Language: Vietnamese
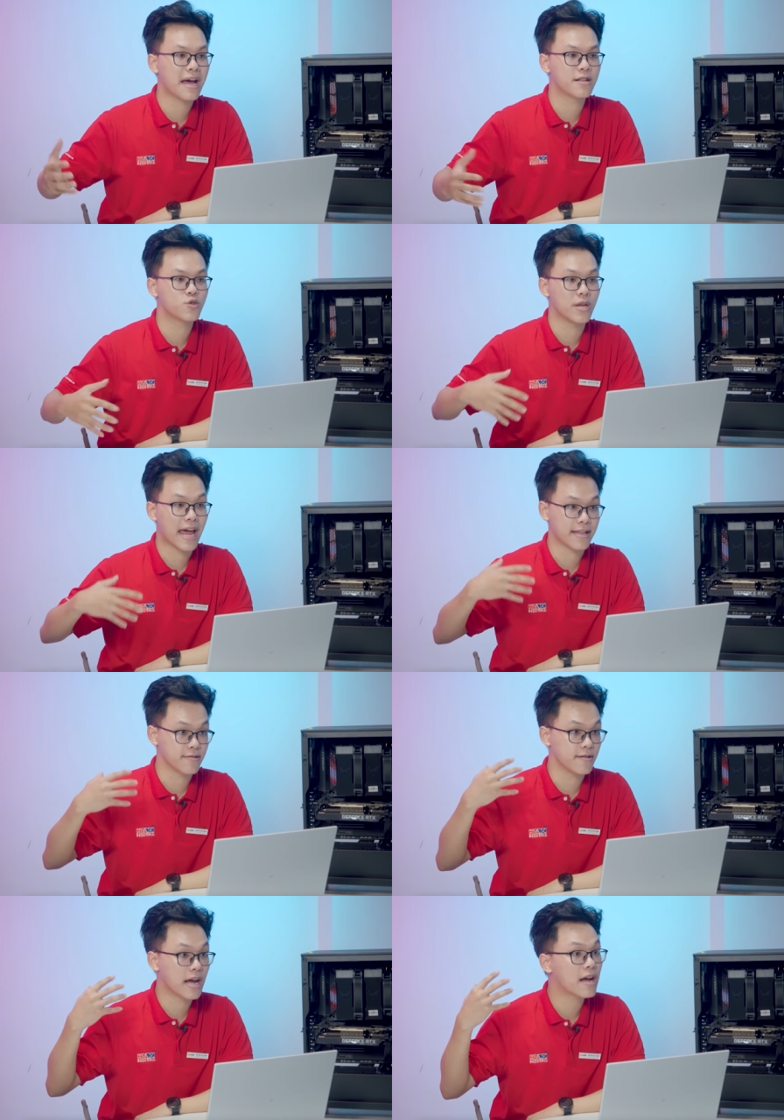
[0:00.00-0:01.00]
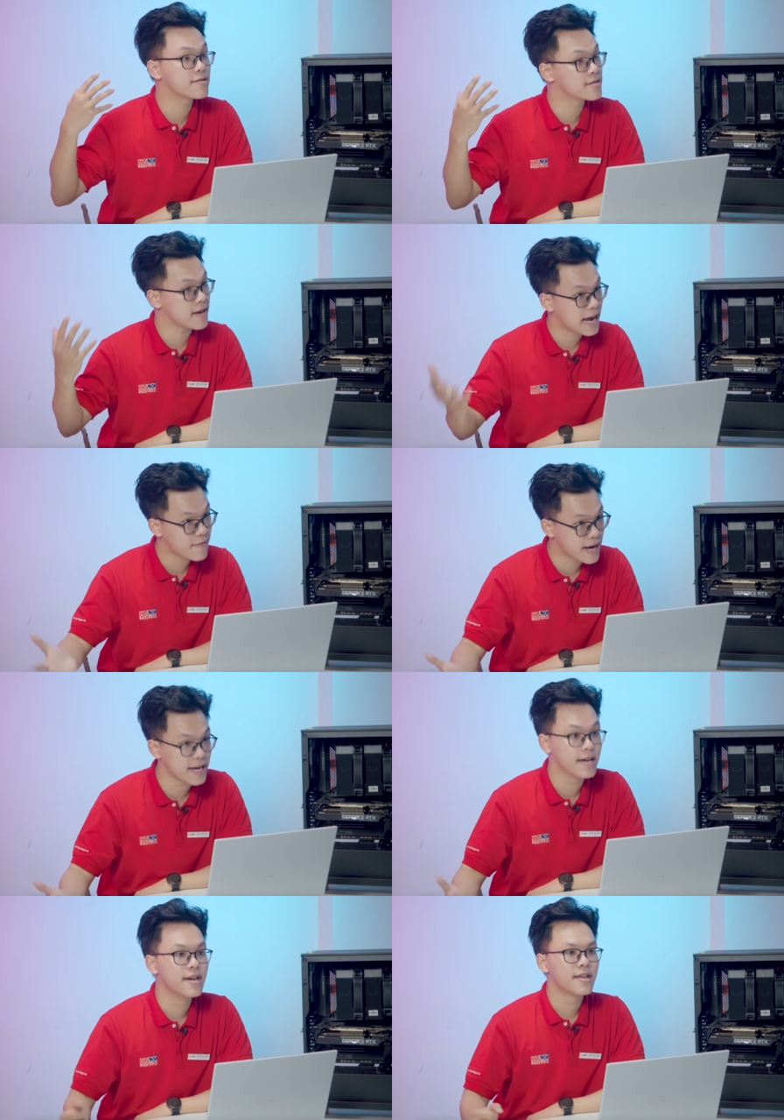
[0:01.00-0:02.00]
bạn chuyển hàng từ các cơ sở khác
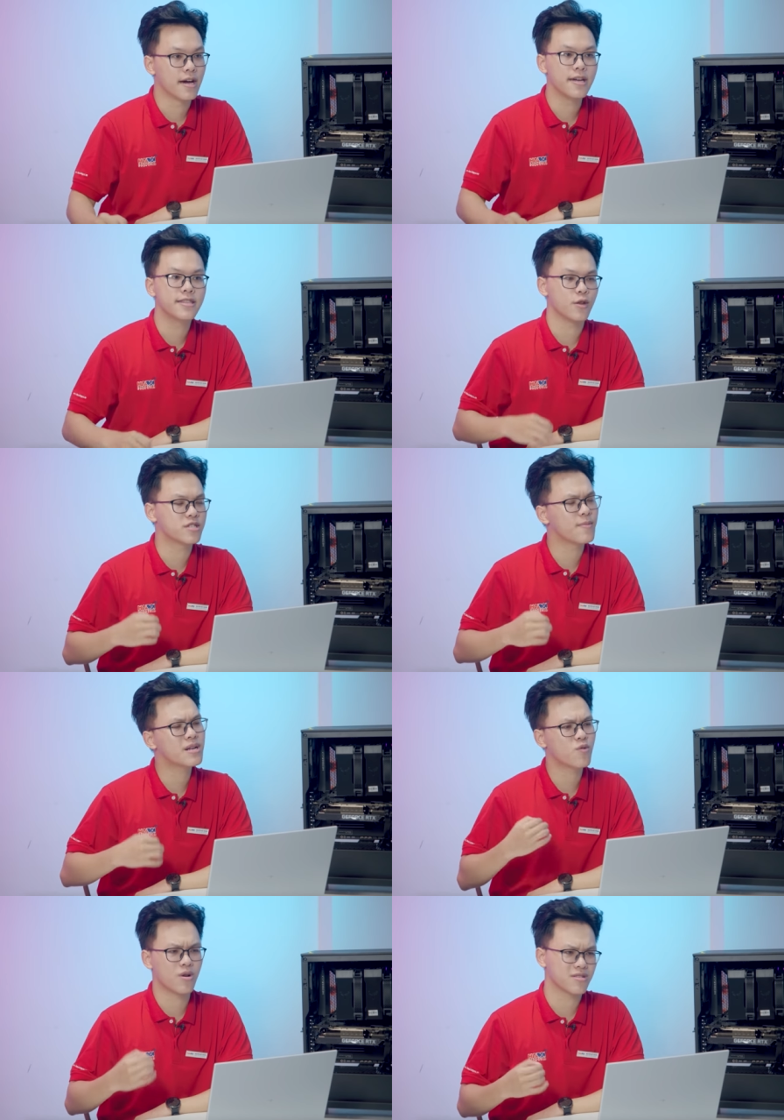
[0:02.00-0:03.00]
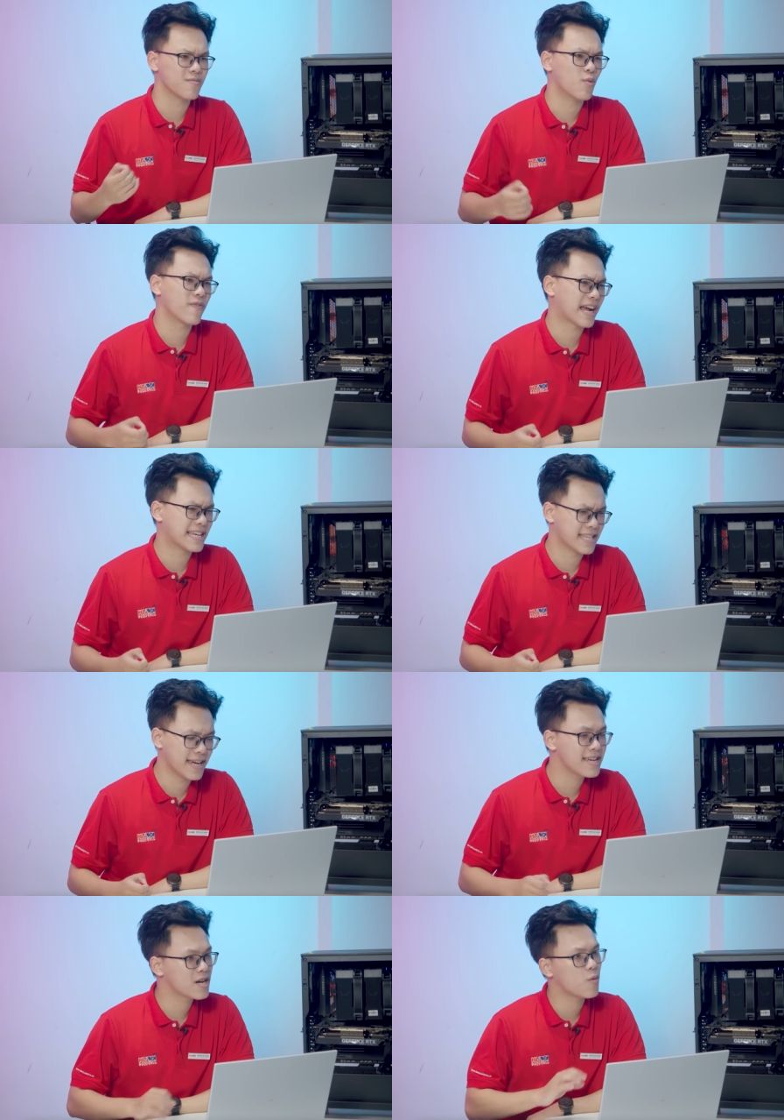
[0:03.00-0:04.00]
về. Đấy thì nó sẽ mất khoảng tầm một vài ngày gì đấy,